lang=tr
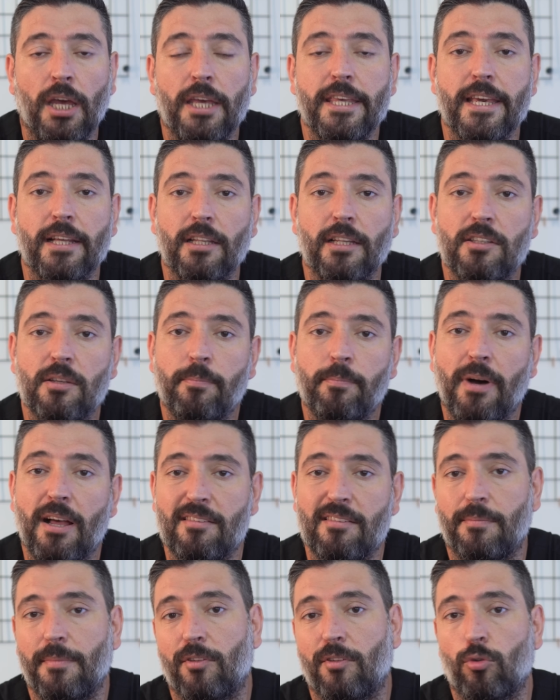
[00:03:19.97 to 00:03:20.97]
Yalıtım
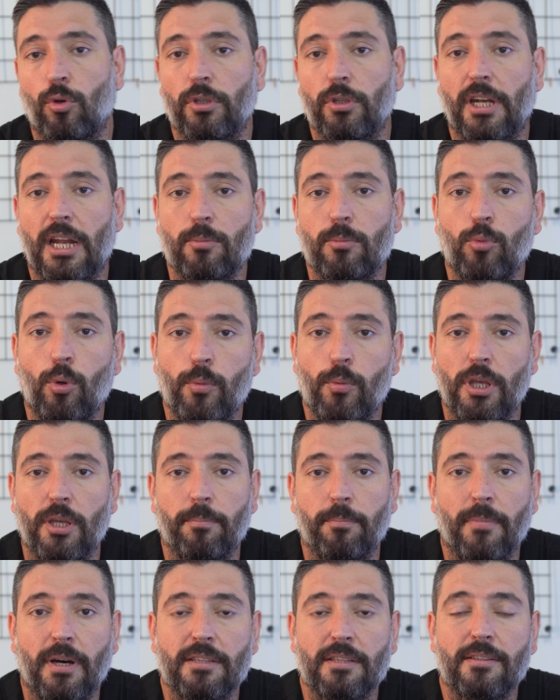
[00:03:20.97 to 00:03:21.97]
malzemesi olarak bu
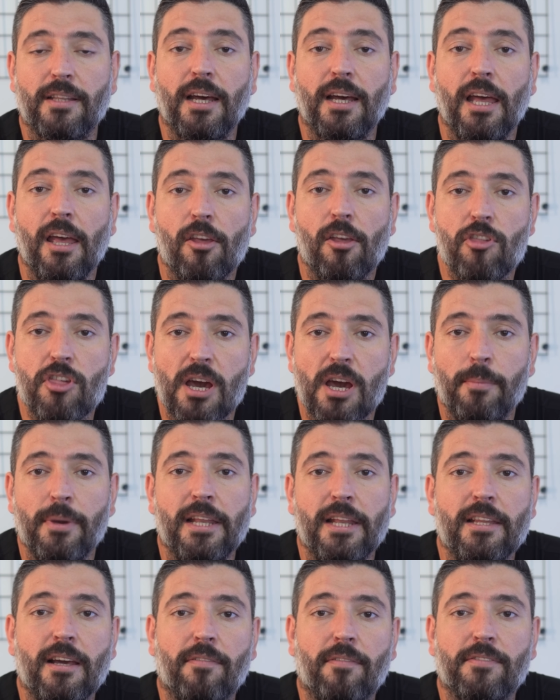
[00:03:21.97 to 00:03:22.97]
mühimmatta cam
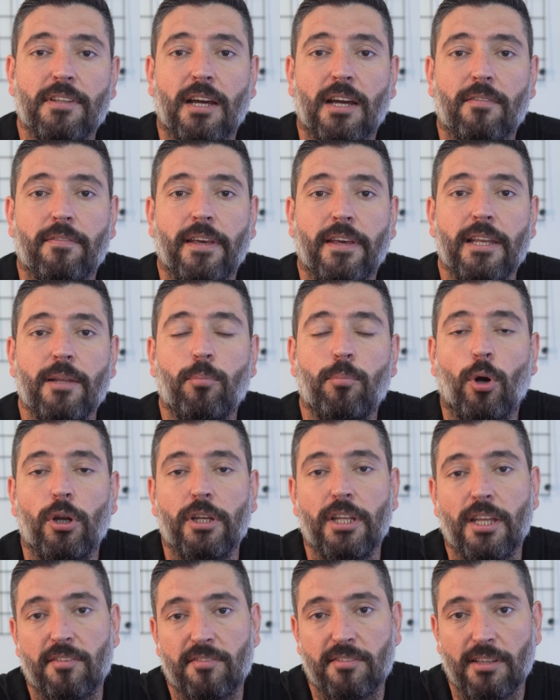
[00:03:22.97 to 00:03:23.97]
elyaf takviyeli
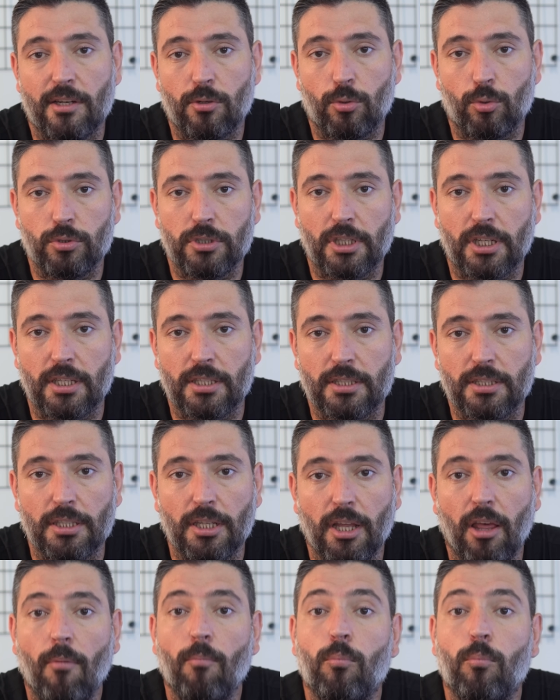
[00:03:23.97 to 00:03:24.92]
polyester kullanıldı.